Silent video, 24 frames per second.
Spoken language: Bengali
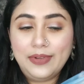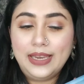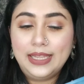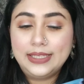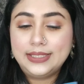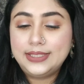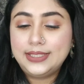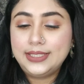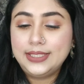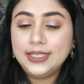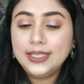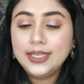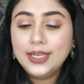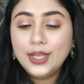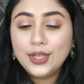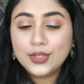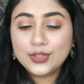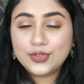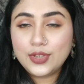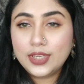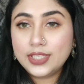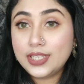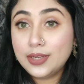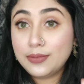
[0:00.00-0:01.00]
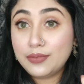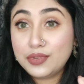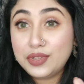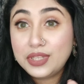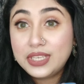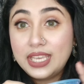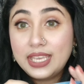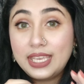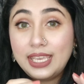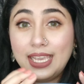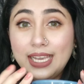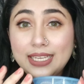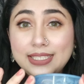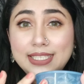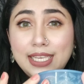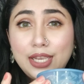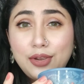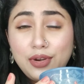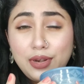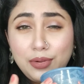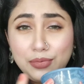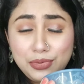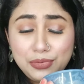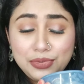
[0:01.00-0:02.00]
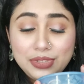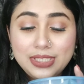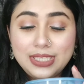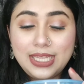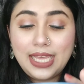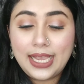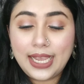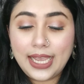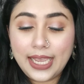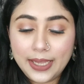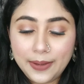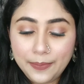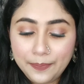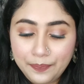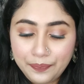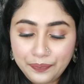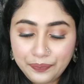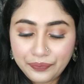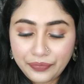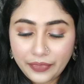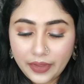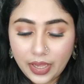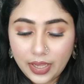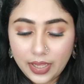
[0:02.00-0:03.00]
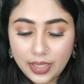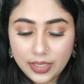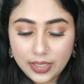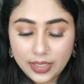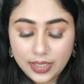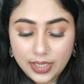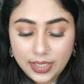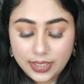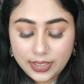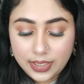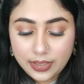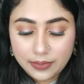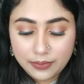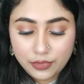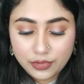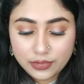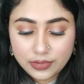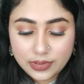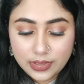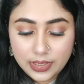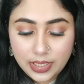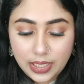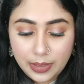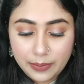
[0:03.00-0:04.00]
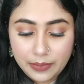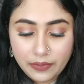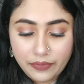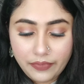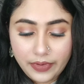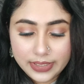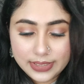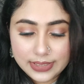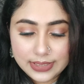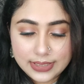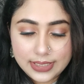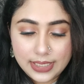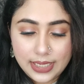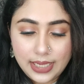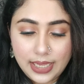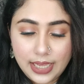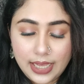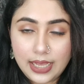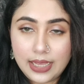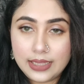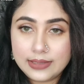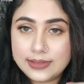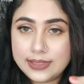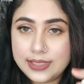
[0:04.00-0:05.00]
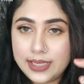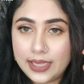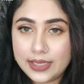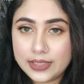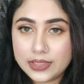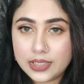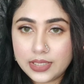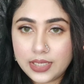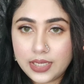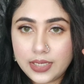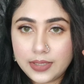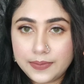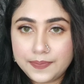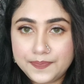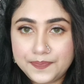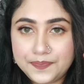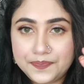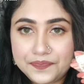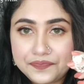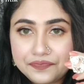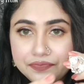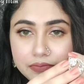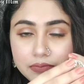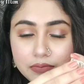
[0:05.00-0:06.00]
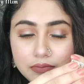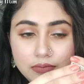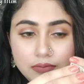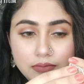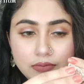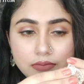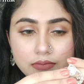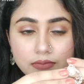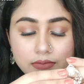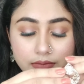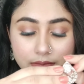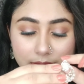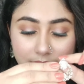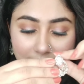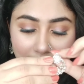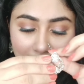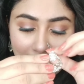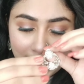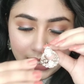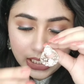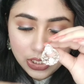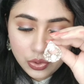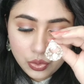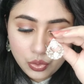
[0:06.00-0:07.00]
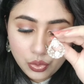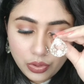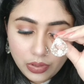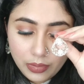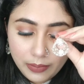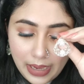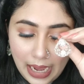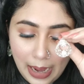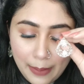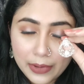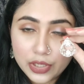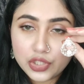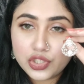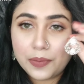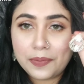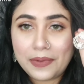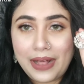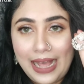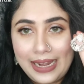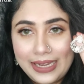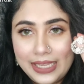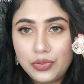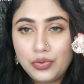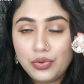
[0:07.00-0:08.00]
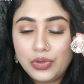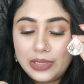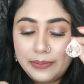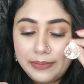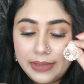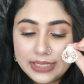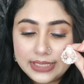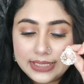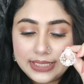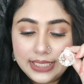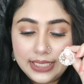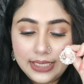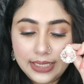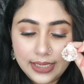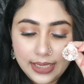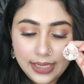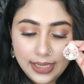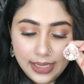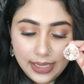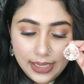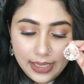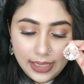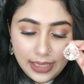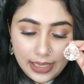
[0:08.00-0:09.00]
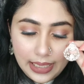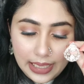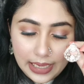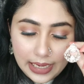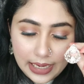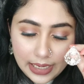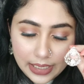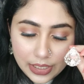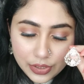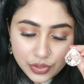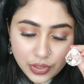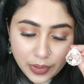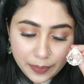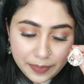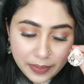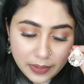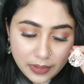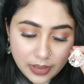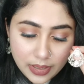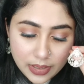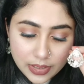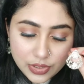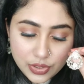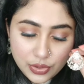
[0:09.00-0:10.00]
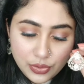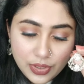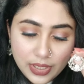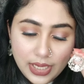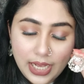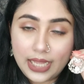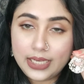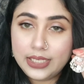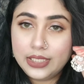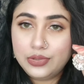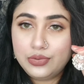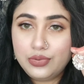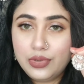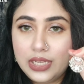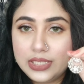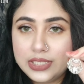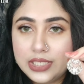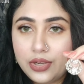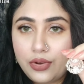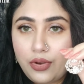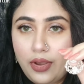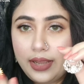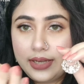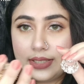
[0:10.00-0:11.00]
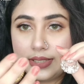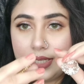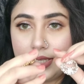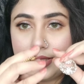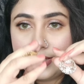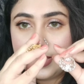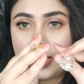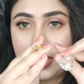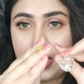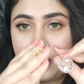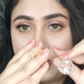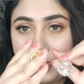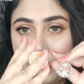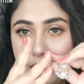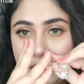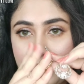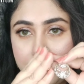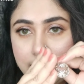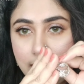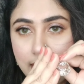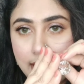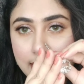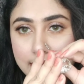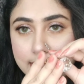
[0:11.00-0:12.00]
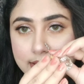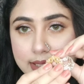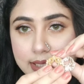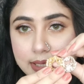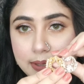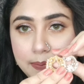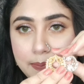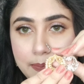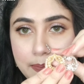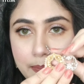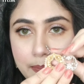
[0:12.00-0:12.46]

ফেলেছি সো এটার মধ্যে কী কী আছে এখন আমি তোমাদের দেখাই এটার মধ্যে আমার ফার্স্টে আছে একটা কানের দুল আমার সব কানের দুলই বেশি এখানে সব কিছুই কানের দুল আছে কয়েকটা এই যে আমি তোমাদের দেখাচ্ছি